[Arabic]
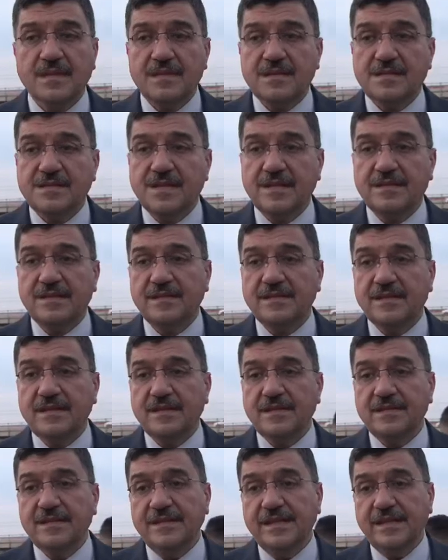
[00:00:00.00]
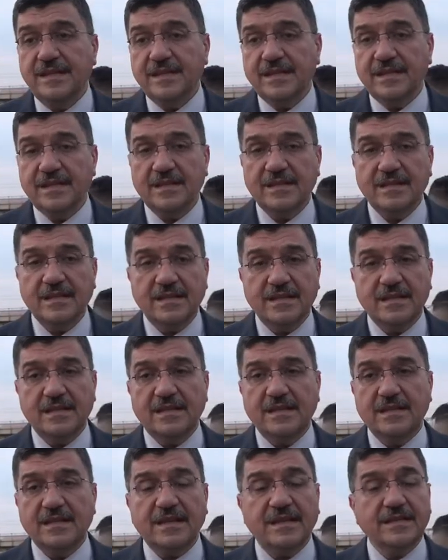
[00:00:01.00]
السدة الهندية
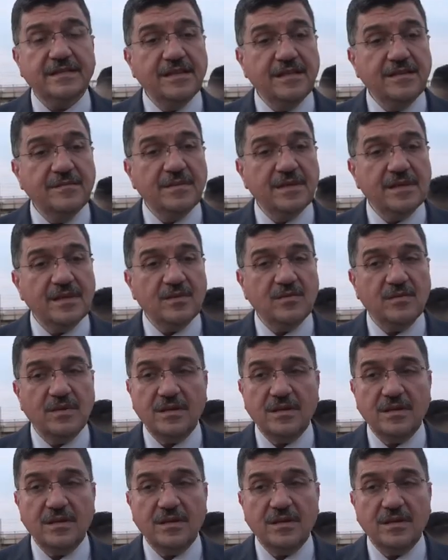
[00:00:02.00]
القديمة